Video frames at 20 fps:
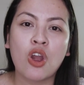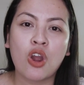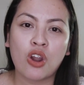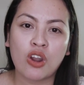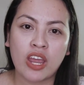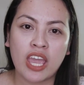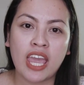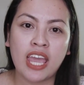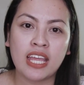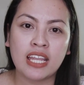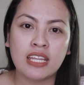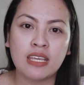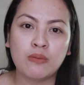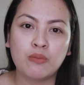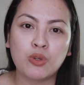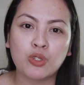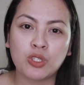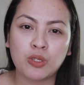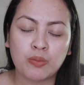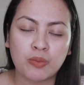or any
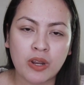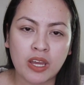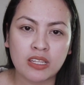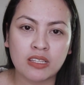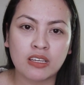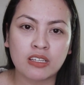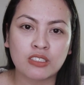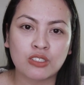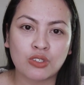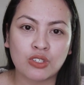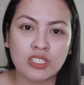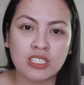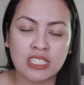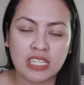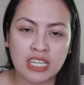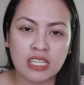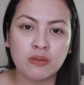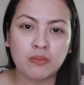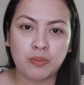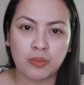beauty products or
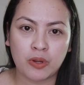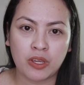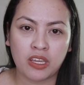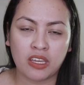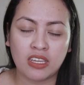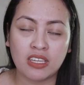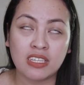skin